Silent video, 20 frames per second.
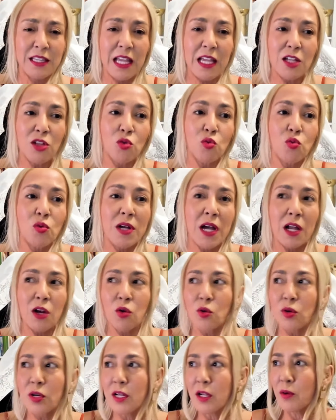tendo um
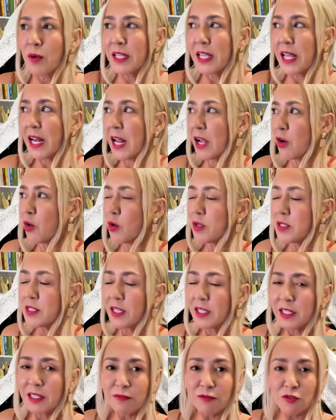calorão, aquela
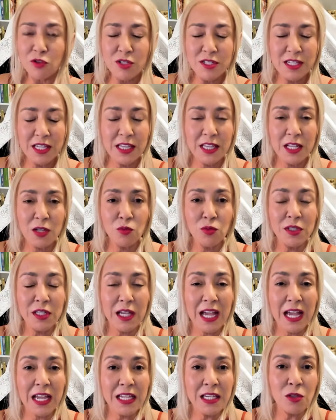coisa que você não
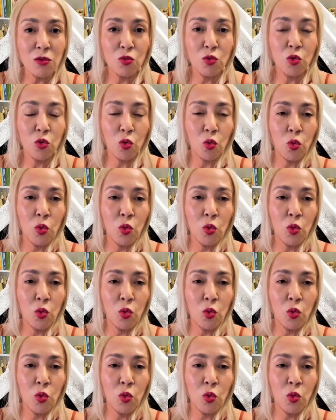tem.